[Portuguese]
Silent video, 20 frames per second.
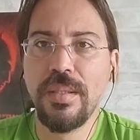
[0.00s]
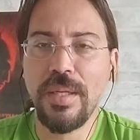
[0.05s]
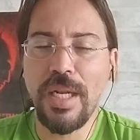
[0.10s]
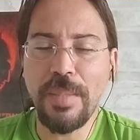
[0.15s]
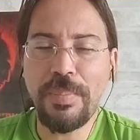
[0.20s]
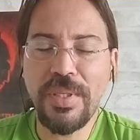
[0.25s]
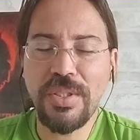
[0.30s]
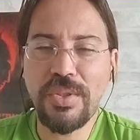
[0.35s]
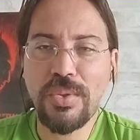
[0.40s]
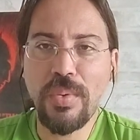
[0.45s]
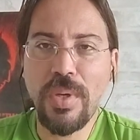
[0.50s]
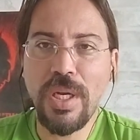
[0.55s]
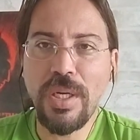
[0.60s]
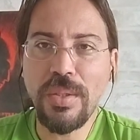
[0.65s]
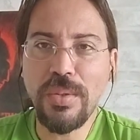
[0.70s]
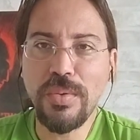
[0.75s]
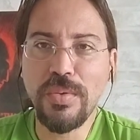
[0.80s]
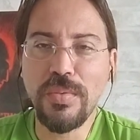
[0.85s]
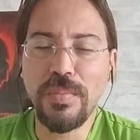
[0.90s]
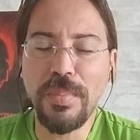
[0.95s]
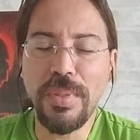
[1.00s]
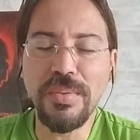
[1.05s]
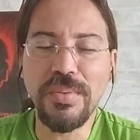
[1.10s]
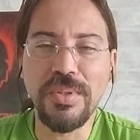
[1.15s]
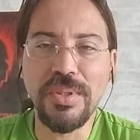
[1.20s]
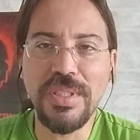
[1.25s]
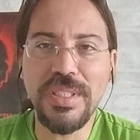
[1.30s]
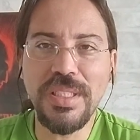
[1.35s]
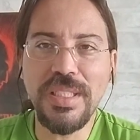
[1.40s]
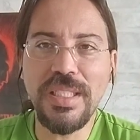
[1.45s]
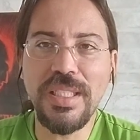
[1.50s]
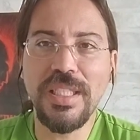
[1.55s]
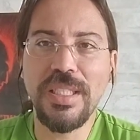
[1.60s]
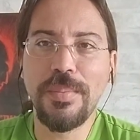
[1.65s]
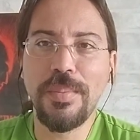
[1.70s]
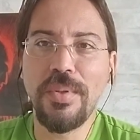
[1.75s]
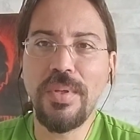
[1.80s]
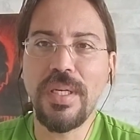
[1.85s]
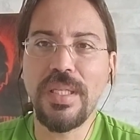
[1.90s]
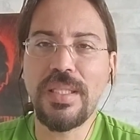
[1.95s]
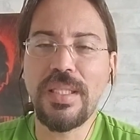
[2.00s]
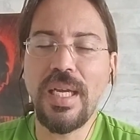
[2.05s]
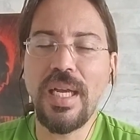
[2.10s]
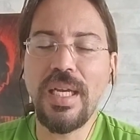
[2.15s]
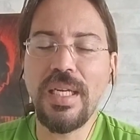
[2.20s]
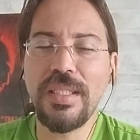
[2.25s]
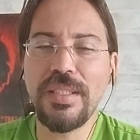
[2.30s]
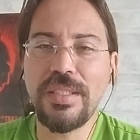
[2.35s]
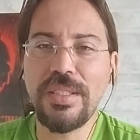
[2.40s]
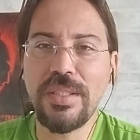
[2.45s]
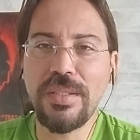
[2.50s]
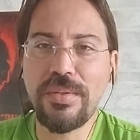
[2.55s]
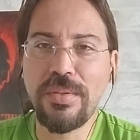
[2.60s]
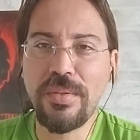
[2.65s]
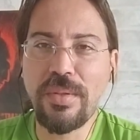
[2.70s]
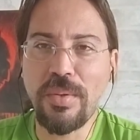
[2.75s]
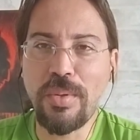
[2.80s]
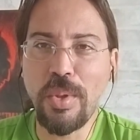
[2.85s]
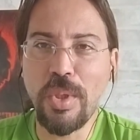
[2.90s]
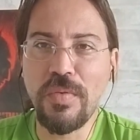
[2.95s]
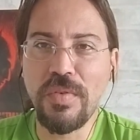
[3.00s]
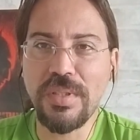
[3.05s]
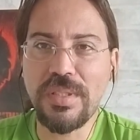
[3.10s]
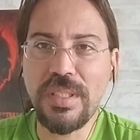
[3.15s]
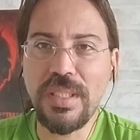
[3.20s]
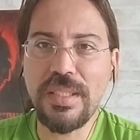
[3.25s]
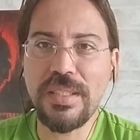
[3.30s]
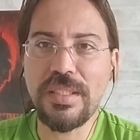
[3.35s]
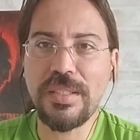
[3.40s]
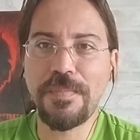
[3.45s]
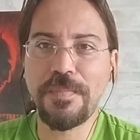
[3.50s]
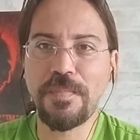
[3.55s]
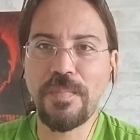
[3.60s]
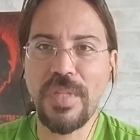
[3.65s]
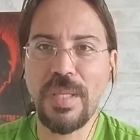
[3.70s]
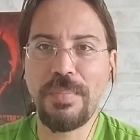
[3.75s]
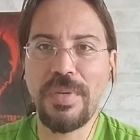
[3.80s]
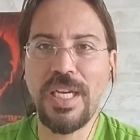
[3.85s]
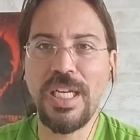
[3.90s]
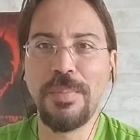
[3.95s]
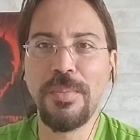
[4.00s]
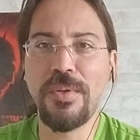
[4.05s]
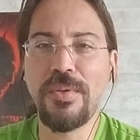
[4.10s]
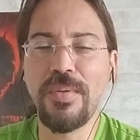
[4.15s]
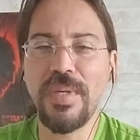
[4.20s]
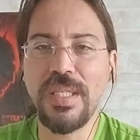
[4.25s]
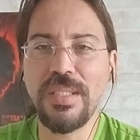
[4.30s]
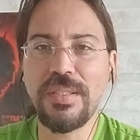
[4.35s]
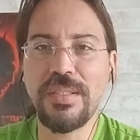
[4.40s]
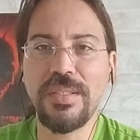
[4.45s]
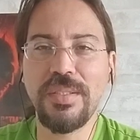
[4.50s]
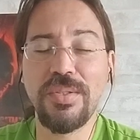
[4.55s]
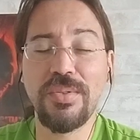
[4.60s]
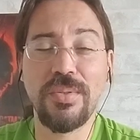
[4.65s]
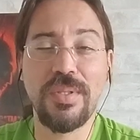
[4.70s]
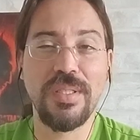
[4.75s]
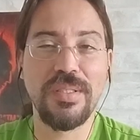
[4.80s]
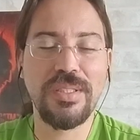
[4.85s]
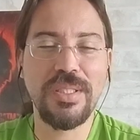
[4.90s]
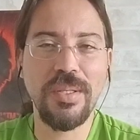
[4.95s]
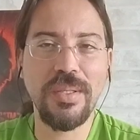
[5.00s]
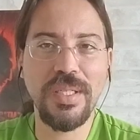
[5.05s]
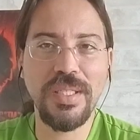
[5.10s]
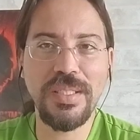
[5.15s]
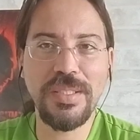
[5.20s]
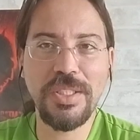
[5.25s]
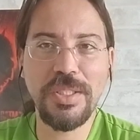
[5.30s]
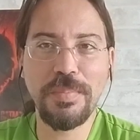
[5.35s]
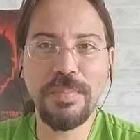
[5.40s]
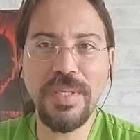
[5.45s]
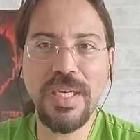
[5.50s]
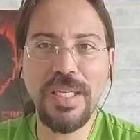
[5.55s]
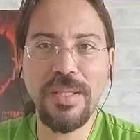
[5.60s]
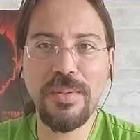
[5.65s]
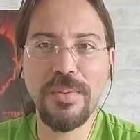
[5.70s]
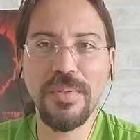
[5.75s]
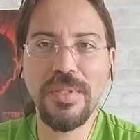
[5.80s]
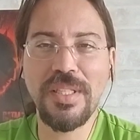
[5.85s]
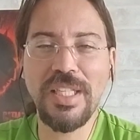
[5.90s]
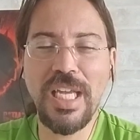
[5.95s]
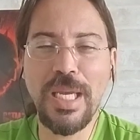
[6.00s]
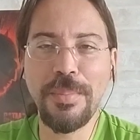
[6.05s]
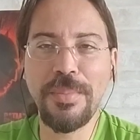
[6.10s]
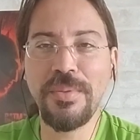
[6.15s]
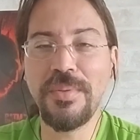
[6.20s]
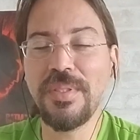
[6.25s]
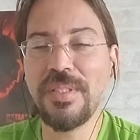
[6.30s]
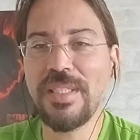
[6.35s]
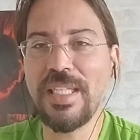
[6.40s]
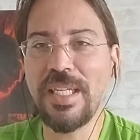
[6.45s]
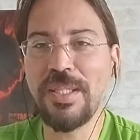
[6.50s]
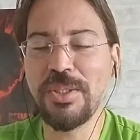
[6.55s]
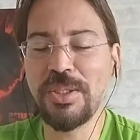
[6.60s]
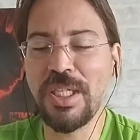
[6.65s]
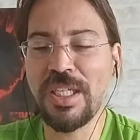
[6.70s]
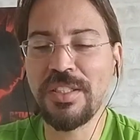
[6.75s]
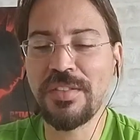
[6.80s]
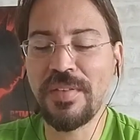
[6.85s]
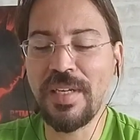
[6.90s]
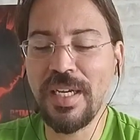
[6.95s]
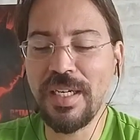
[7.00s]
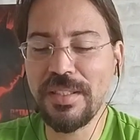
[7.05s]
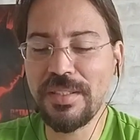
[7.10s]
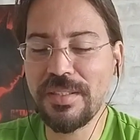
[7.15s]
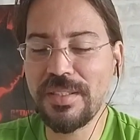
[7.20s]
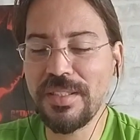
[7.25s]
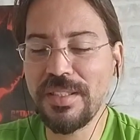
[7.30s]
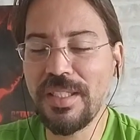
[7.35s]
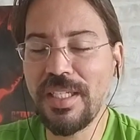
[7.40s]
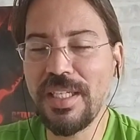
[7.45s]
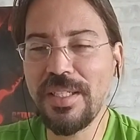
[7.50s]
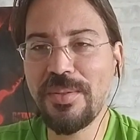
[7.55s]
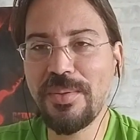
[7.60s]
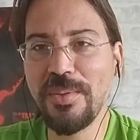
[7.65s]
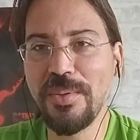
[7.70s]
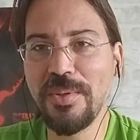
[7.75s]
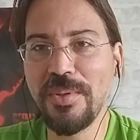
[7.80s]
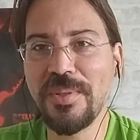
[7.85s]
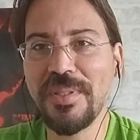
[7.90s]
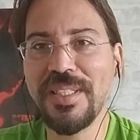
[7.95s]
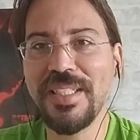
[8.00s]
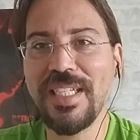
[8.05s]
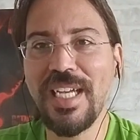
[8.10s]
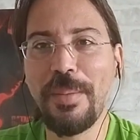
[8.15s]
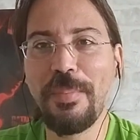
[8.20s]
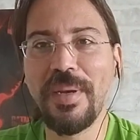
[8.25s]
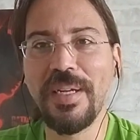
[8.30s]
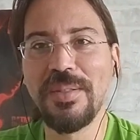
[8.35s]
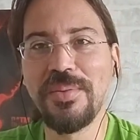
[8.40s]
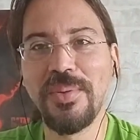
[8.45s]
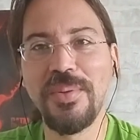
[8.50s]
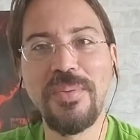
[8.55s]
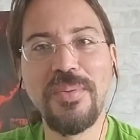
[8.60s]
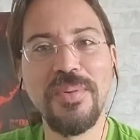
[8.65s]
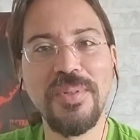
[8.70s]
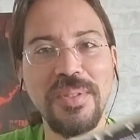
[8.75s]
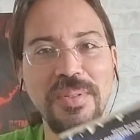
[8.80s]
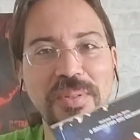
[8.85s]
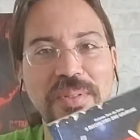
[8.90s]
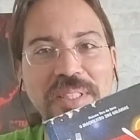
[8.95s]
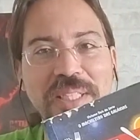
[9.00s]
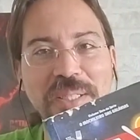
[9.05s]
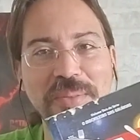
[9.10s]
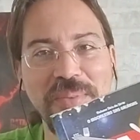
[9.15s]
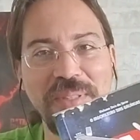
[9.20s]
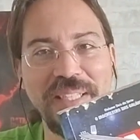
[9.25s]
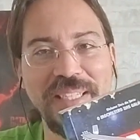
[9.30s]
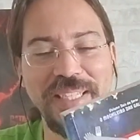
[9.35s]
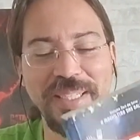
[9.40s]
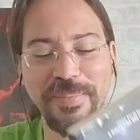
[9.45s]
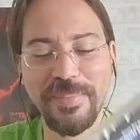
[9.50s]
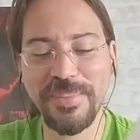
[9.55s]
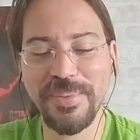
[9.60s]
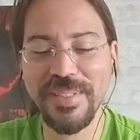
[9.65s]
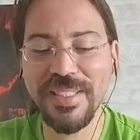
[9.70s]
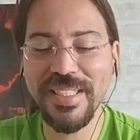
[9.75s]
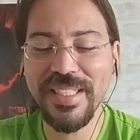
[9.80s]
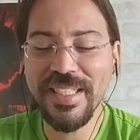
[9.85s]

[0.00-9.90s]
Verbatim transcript: Olá pessoal, bom dia, boa tarde, tudo tranquilo com vocês? Para quem não me conhece, eu sou Cassel Leite, perito contábil, né, nas horas vagas e leitor amador quando eu tenho tempo.